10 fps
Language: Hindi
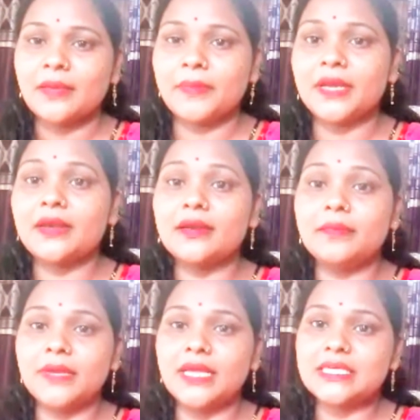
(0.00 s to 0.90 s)
पर
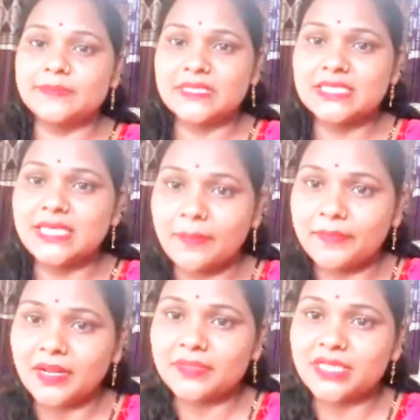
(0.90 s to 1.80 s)
मैं स्पेशली
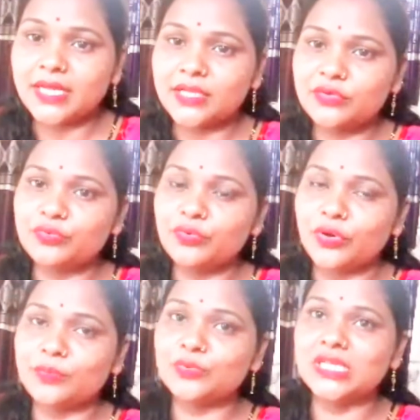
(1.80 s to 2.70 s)
अपना बता रही हूँ
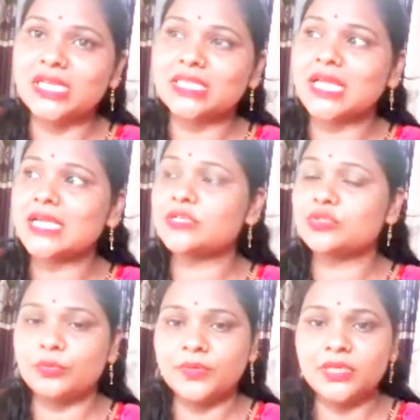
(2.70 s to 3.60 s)
और मुझे लगता है कि
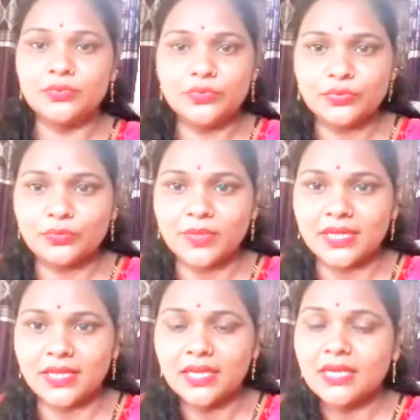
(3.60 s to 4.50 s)
जो भी न्यू यूट्यूबर
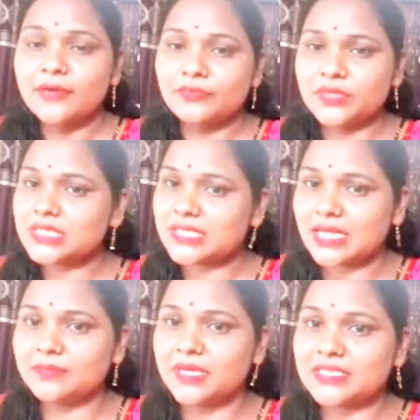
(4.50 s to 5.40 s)
हैं उनके
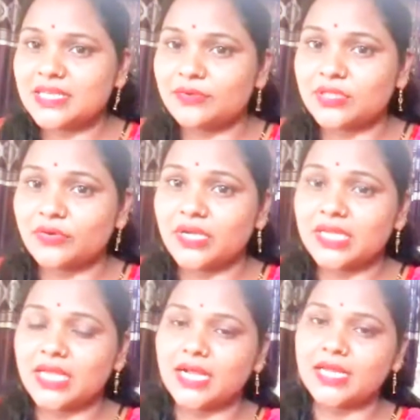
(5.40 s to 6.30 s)
साथ भी ऐसा होता होगा
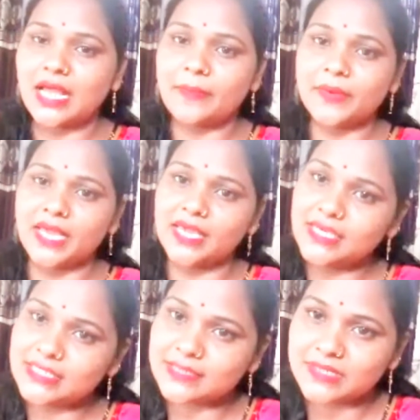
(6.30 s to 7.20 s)
कि अगर आपका
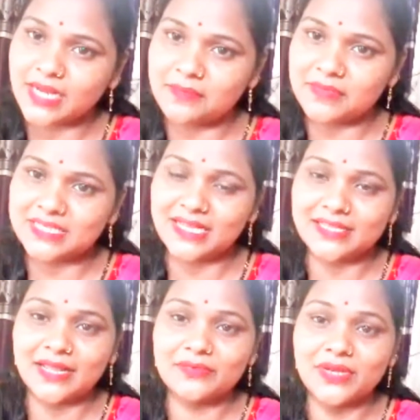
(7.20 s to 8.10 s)
एक सब्सक्राइब मिल
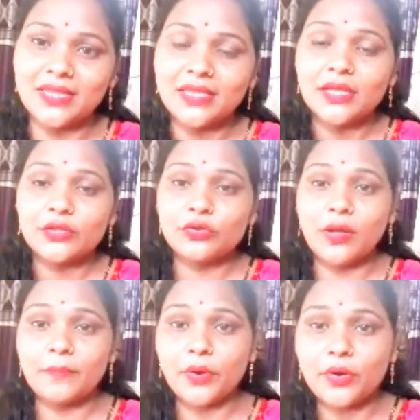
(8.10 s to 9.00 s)
जाता है उन्हें तो
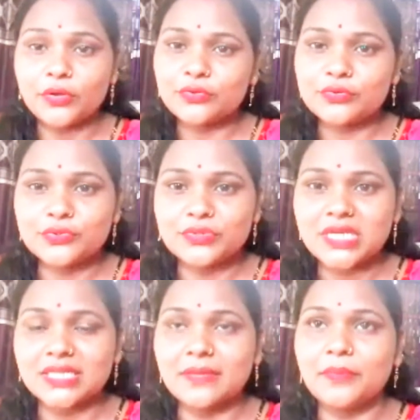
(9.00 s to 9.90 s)
हम बहुत खुश हो
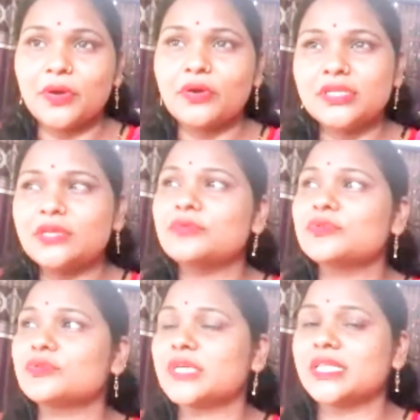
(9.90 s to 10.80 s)
जाते हैं बहुत ही
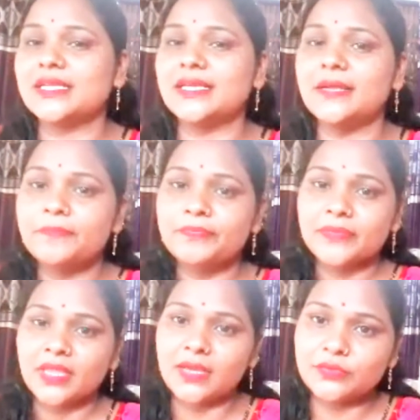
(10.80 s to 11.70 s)
खुश हो जाते हैं
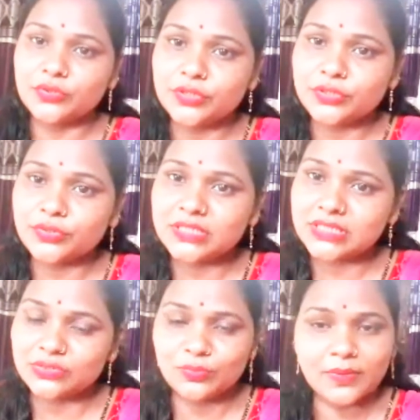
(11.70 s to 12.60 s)
हम छोटी छोटी
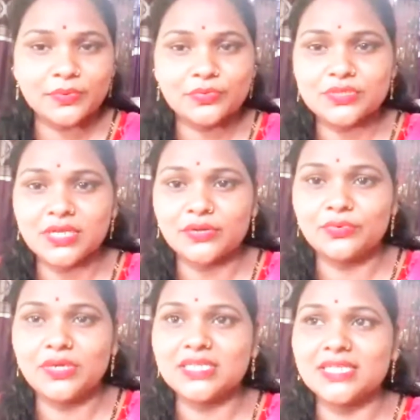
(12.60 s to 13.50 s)
चीज़ों में भी खुशियाँ
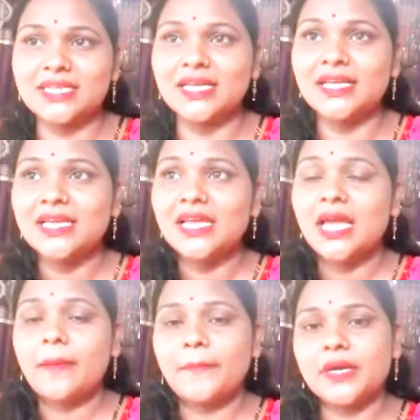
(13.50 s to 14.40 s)
ढूंढ लेते हैं
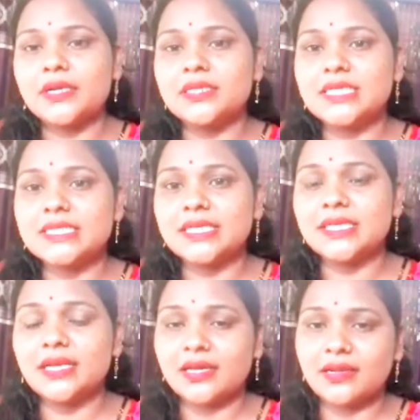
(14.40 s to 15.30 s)
पर जैसे
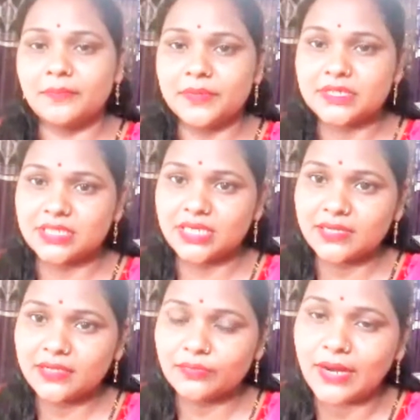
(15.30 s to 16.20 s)
ही अगर हम फिर से
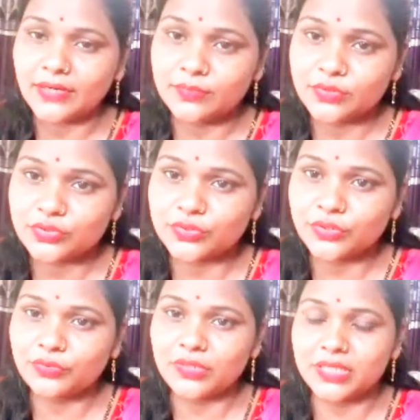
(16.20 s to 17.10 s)
वाई स्टूडियो
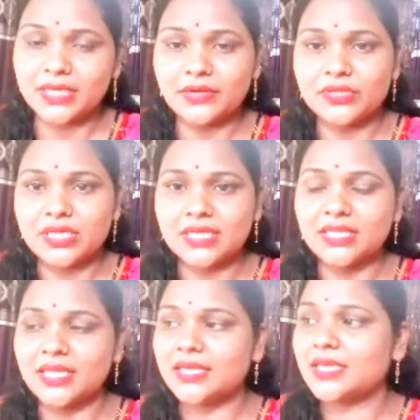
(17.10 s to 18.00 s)
खोलते हैं और
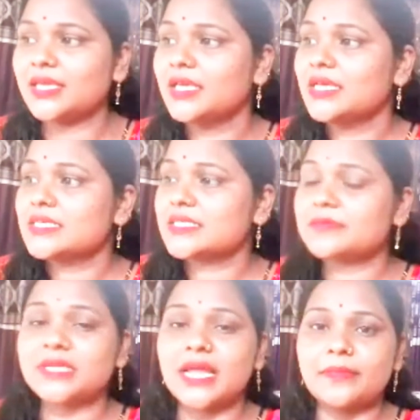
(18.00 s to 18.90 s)
देखते हैं कि
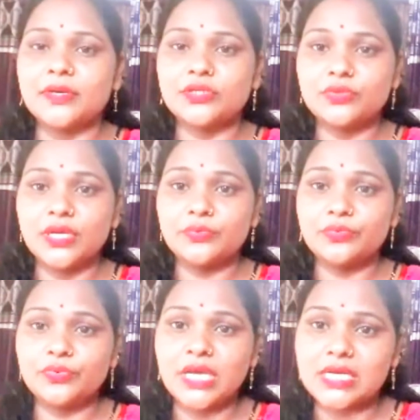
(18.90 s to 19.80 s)
सब्सक्राइबर जो है
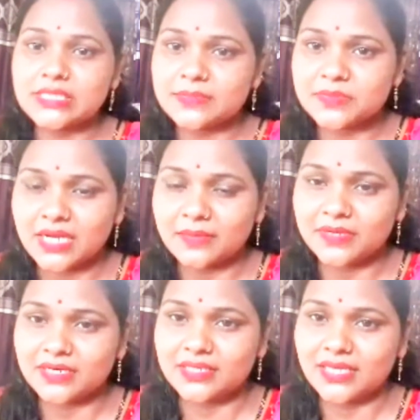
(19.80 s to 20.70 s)
उन्होंने अनसब्सक्राइब
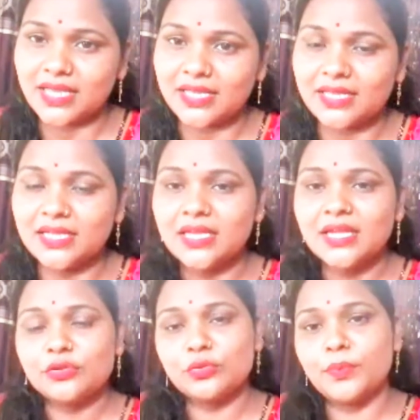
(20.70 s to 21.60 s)
कर दिया है
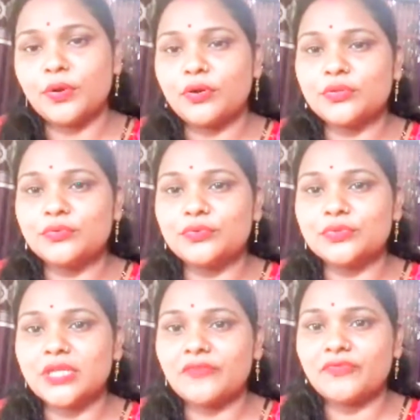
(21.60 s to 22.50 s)
तो बहुत दुख
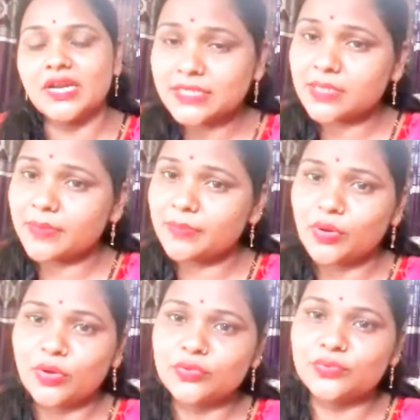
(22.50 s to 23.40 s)
होता है फ्रेंड्स हमें
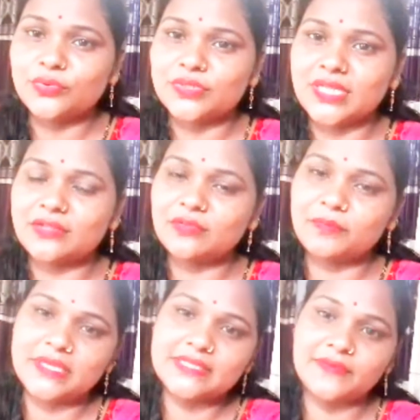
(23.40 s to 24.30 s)
बहुत दुख होता है
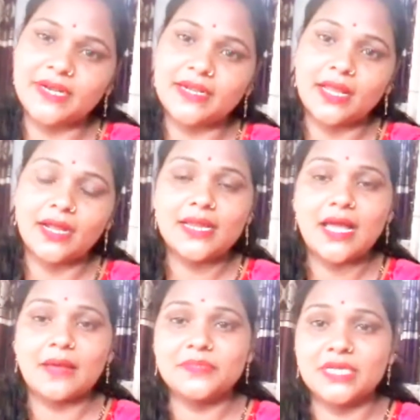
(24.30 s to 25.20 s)
तो प्लीज़ फ्रेंड अगर
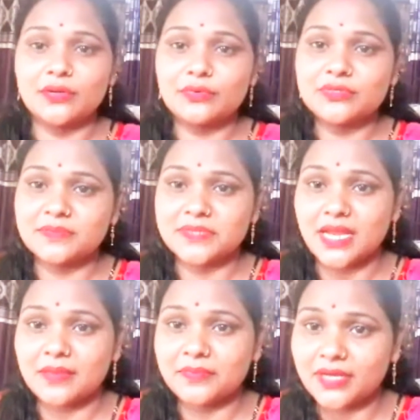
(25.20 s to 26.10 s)
आप चैनल को
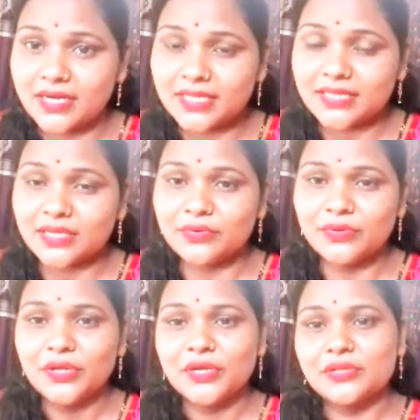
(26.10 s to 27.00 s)
सब्सक्राइब लेते हो
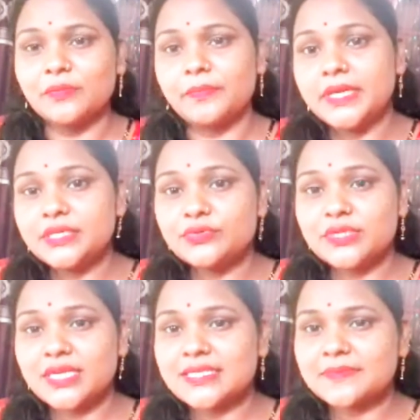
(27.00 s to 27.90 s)
तो प्लीज़
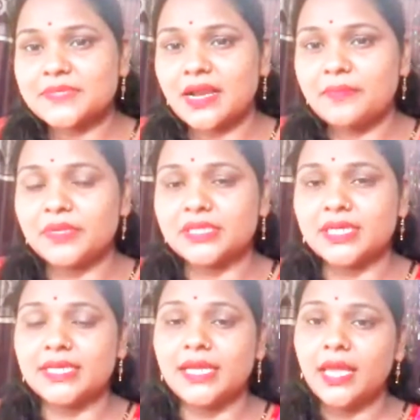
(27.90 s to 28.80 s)
उसे अनसब्सक्राइब मत
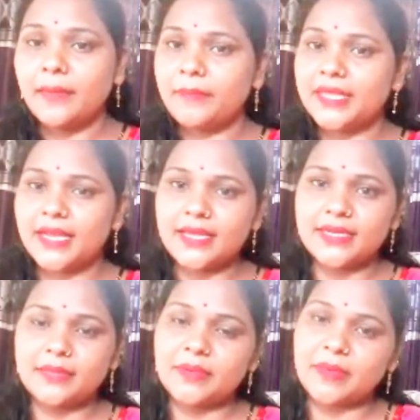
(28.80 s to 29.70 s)
करिए मेरा ही
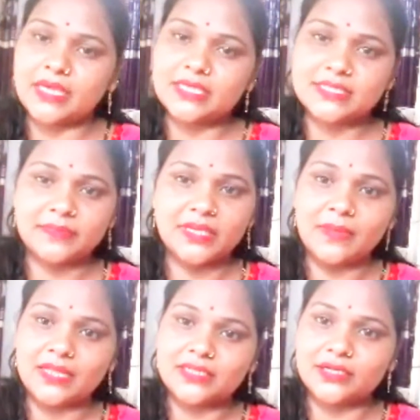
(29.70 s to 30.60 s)
नहीं मैं बाकी सबकी
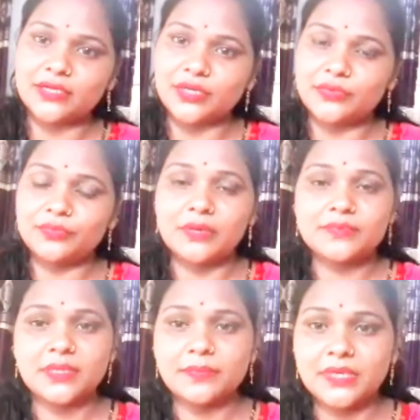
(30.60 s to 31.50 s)
बात कर रही हूँ आप
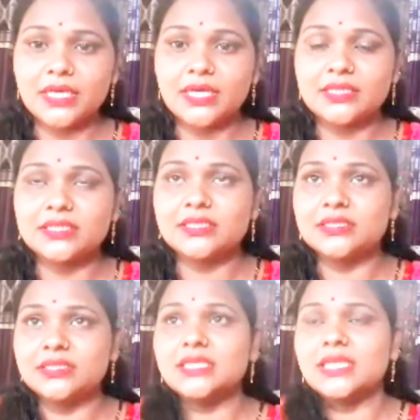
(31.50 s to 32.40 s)
सबके
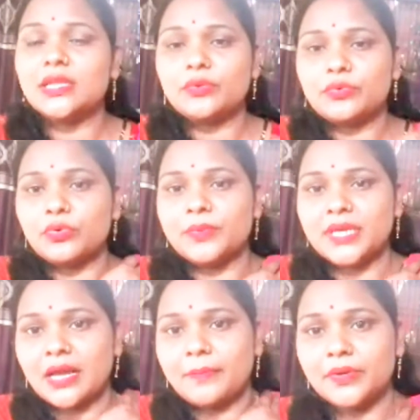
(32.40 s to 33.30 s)
जितने लोग को भी
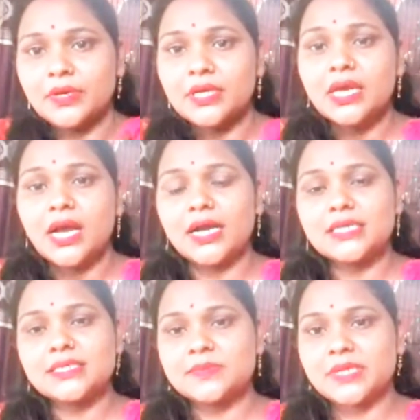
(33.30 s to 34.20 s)
आप अगर
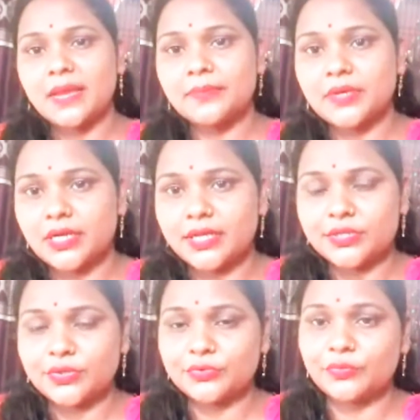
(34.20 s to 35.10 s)
सब्सक्राइब कर
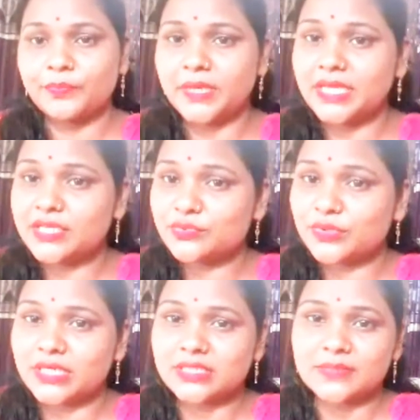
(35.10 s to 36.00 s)
लेते हो तो प्लीज़
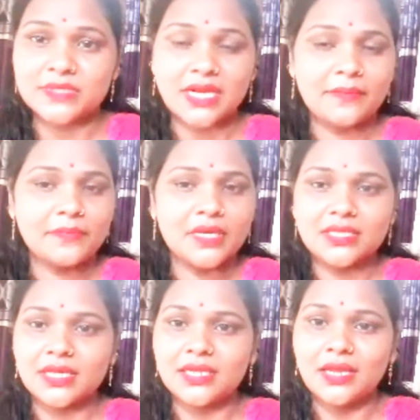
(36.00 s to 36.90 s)
उन्हें सब्सक्राइब मत
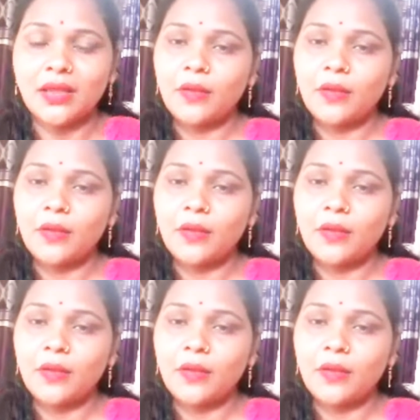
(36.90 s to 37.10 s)
करिए